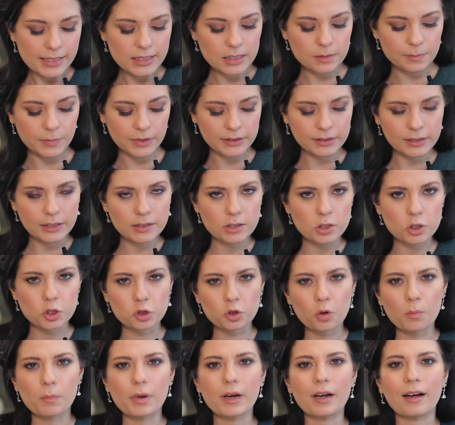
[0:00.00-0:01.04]
Смотрите,
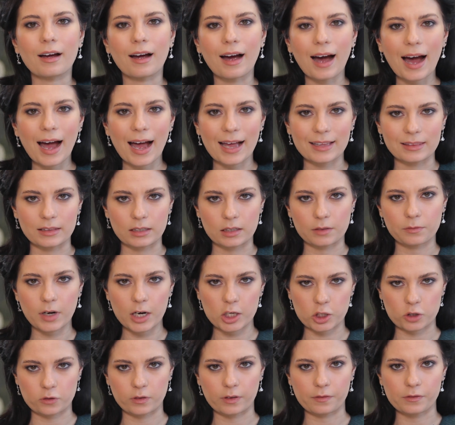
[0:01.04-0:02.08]
чтобы кадры
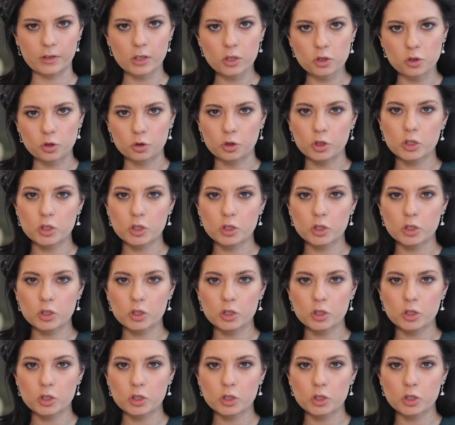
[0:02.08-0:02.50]
вашего видео,